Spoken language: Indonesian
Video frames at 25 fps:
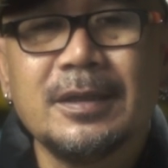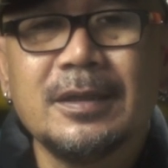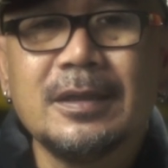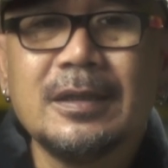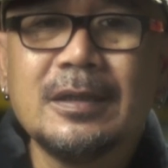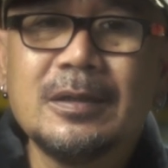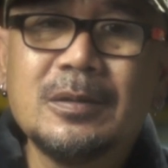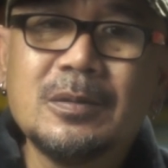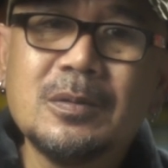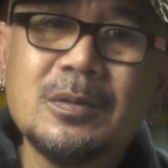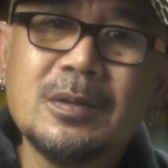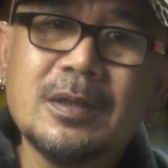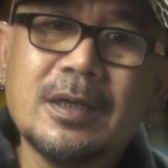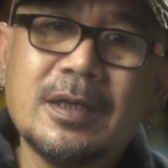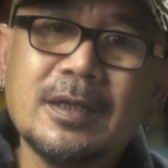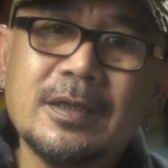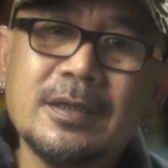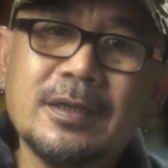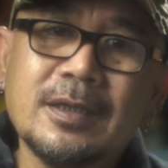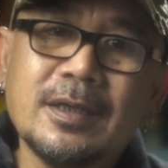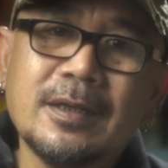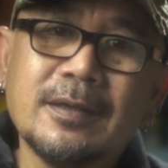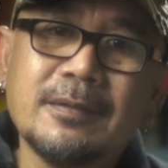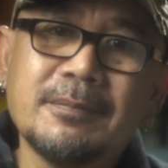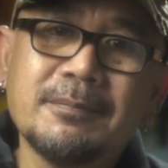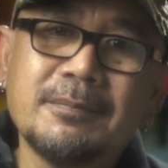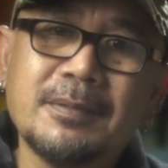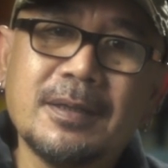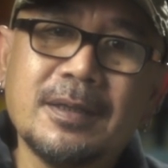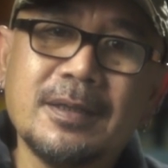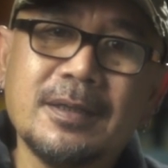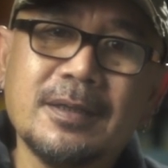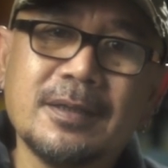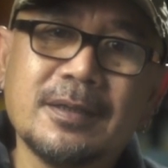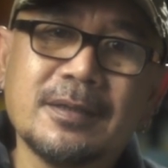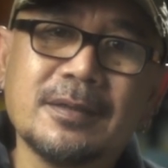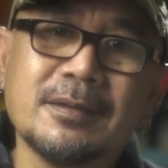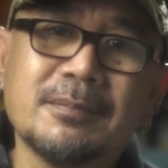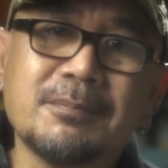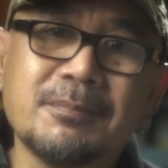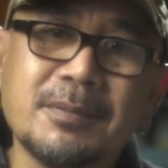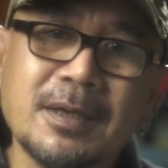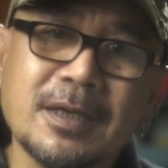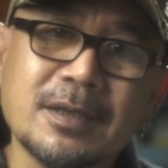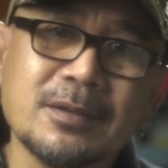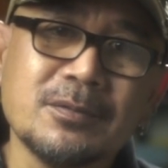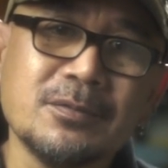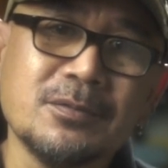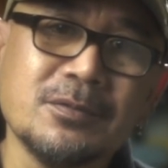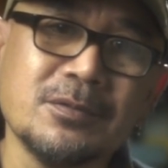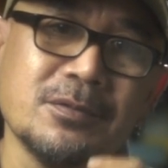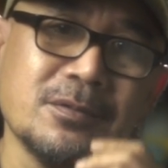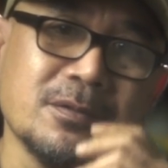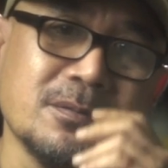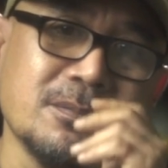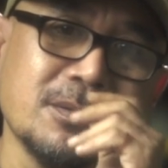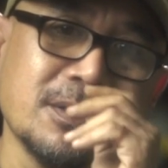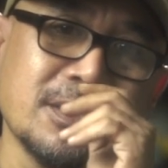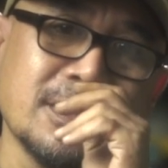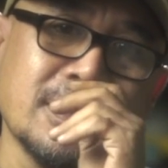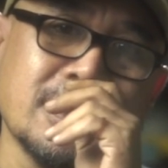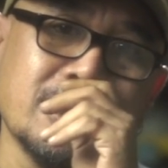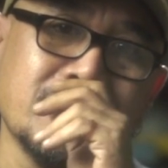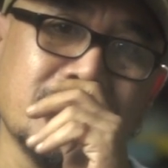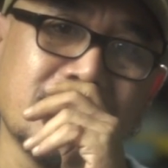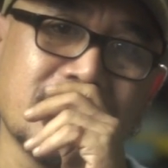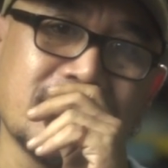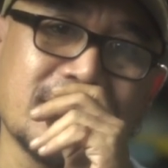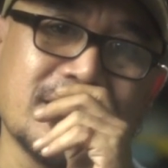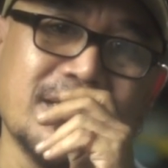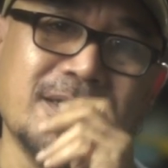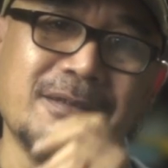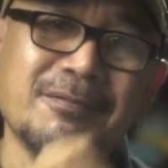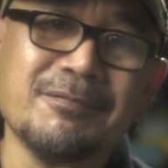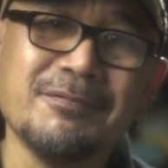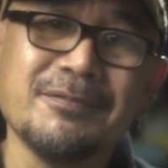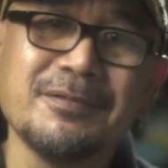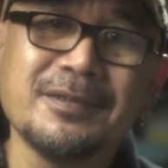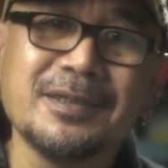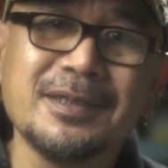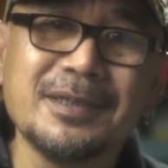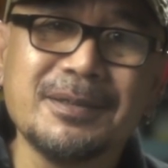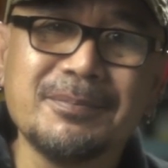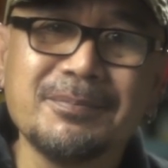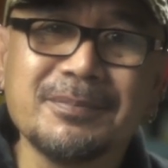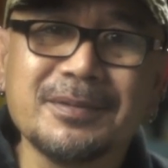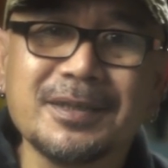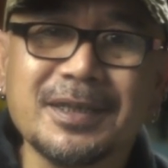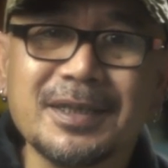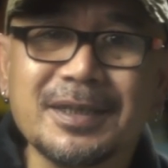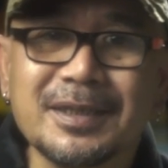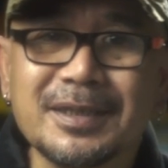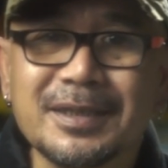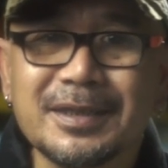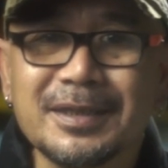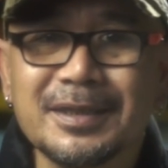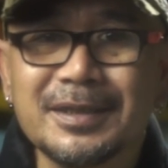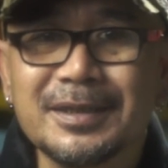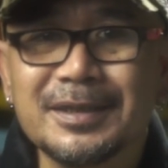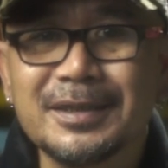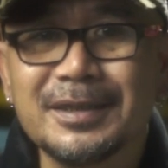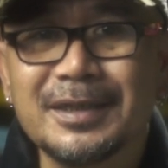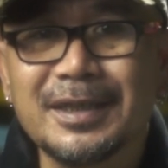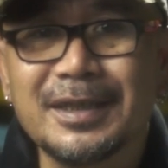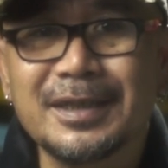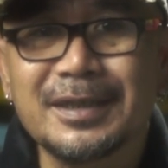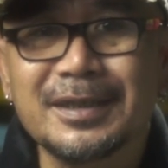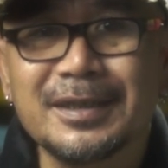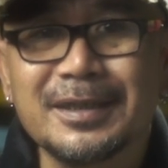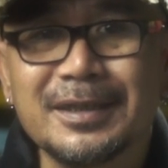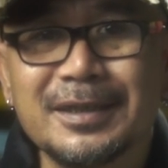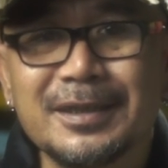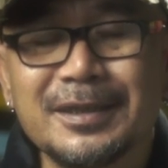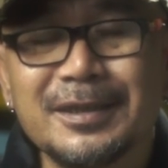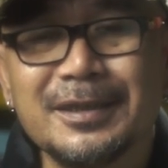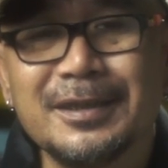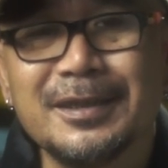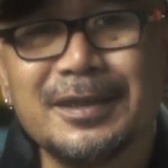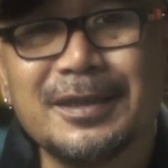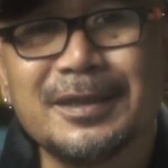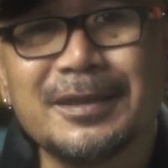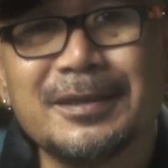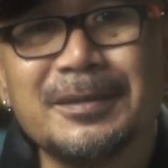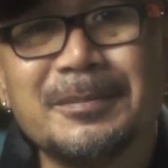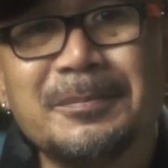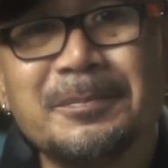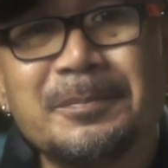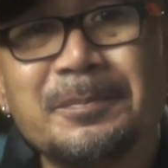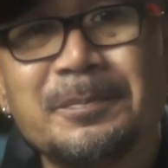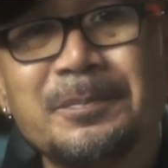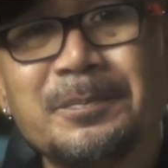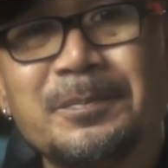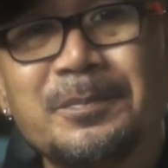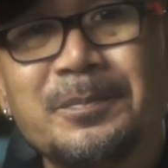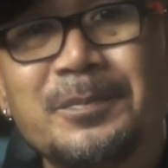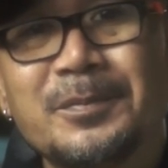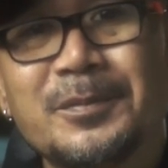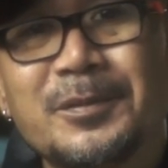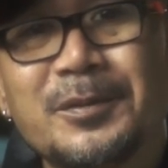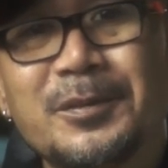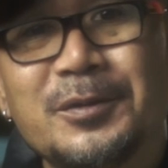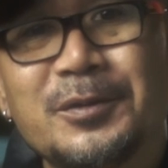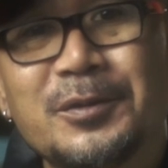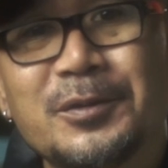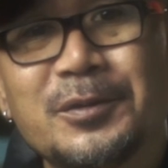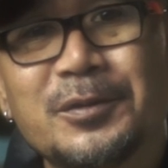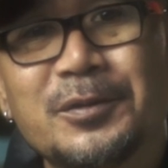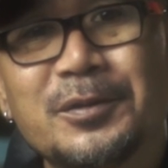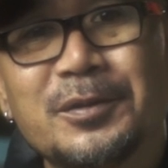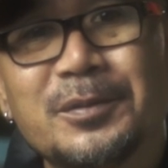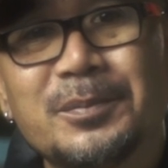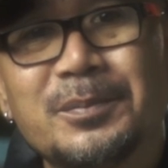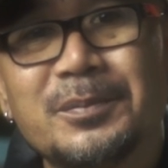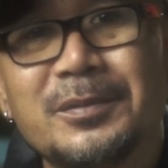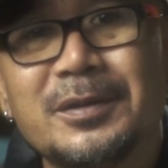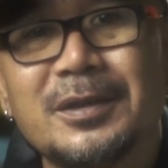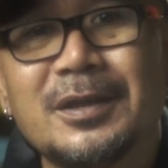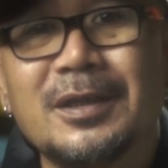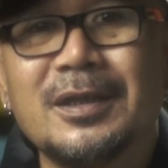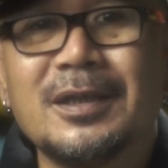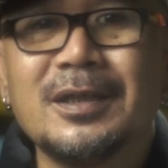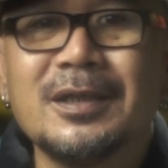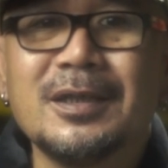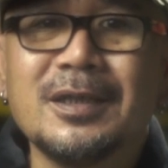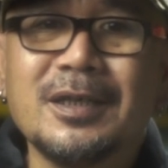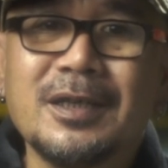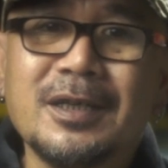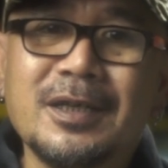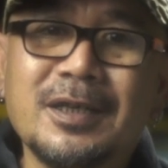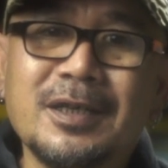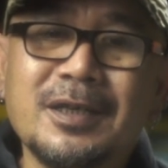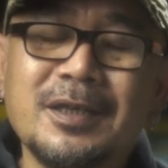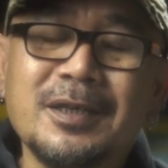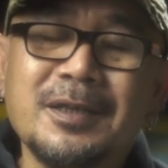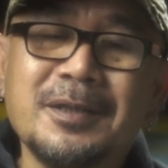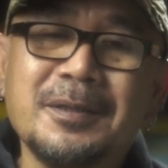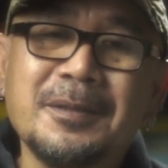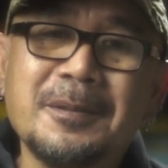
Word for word: Itulah yang paling tepat untuk menggambarkan film Darling is Darling yang cukup nyeleneh